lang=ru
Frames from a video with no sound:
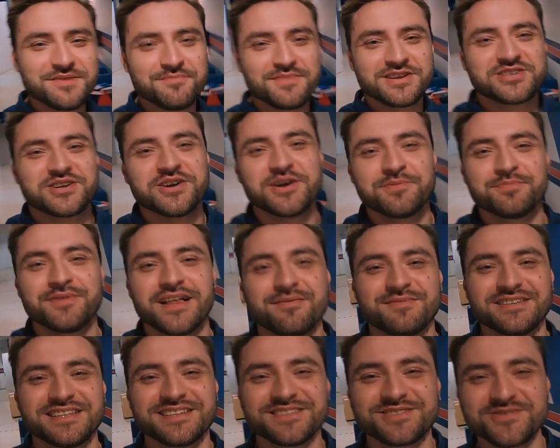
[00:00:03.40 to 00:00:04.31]
Всем большое
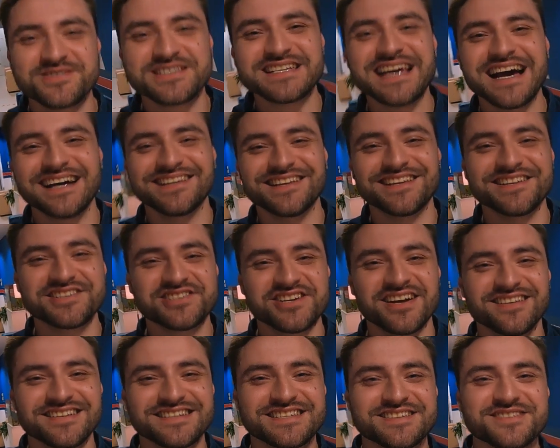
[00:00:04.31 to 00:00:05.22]
пламенные друзья, до
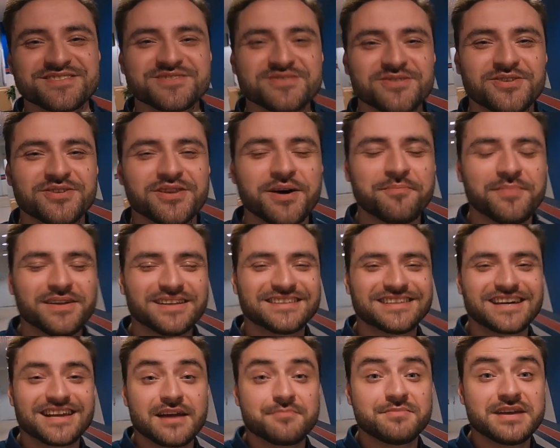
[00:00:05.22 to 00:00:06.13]
начала сезона
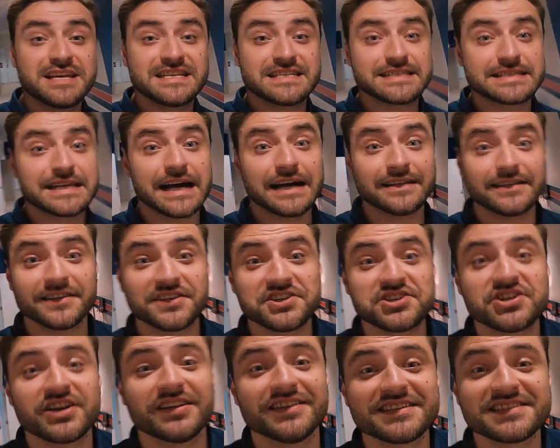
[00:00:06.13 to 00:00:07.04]
полтора месяца, а до
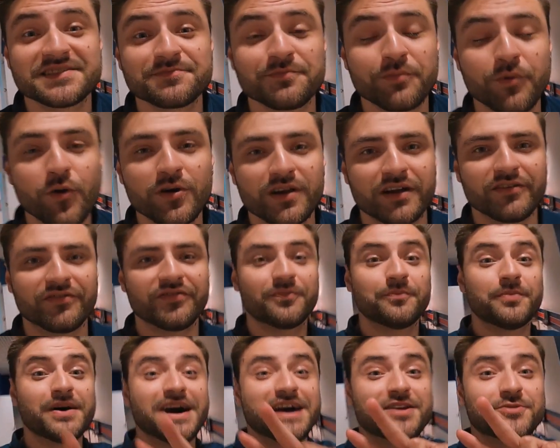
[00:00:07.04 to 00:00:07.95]
начала
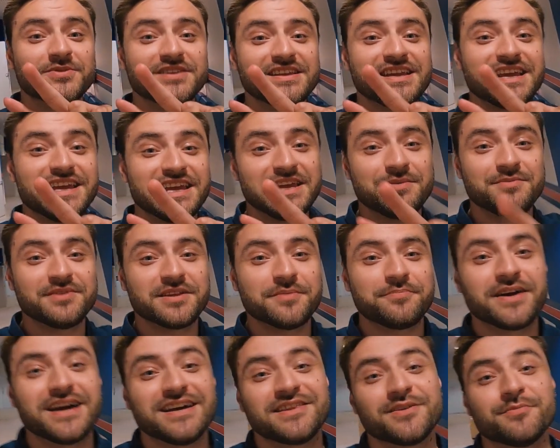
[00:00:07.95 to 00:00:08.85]
сборов пару дней.
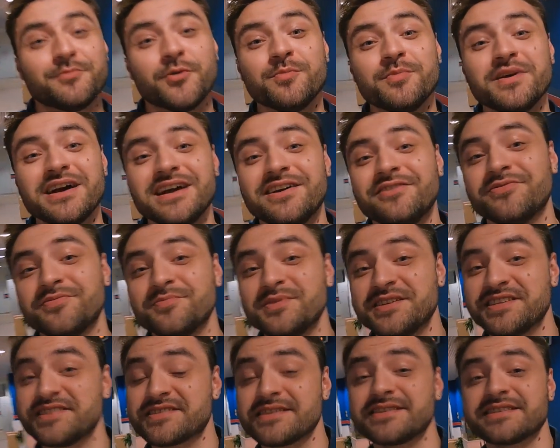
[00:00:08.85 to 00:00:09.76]
Именно поэтому мы
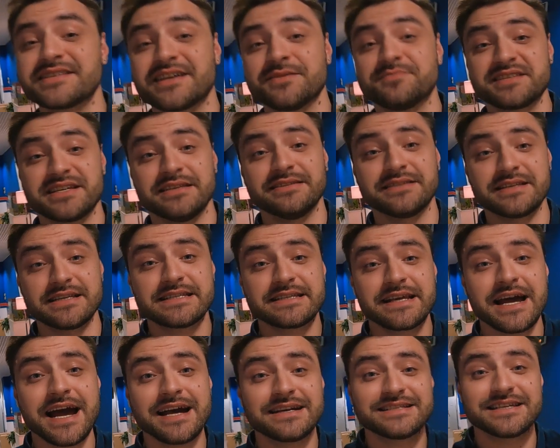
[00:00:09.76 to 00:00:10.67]
в медицинском центре
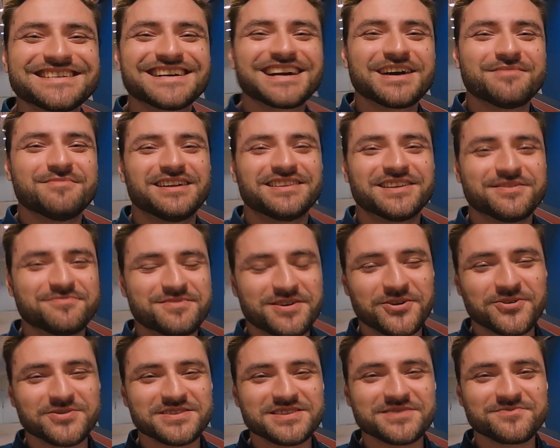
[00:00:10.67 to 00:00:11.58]
СКА, где команда
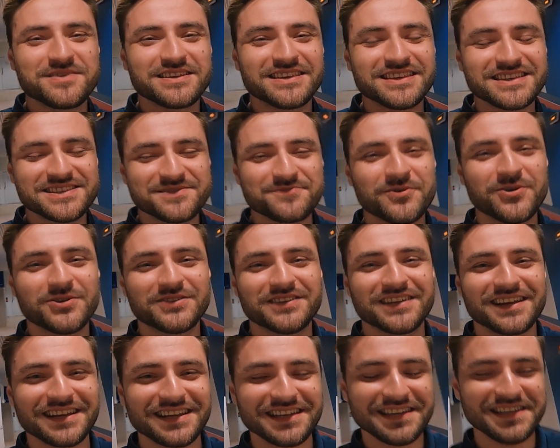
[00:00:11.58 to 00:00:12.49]
проходит
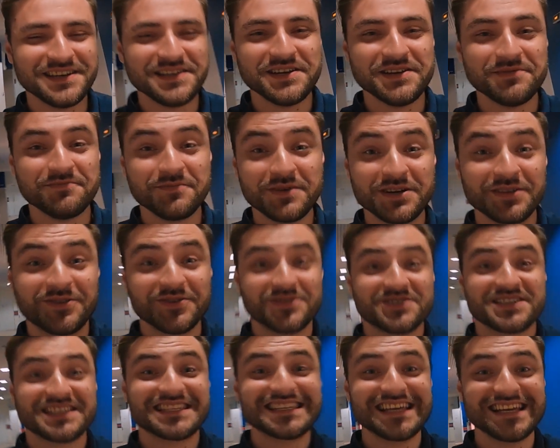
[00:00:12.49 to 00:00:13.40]
медосмотр, и мы
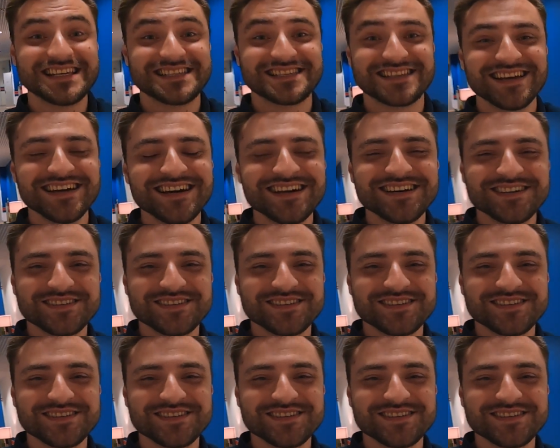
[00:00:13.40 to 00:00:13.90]
тоже здесь,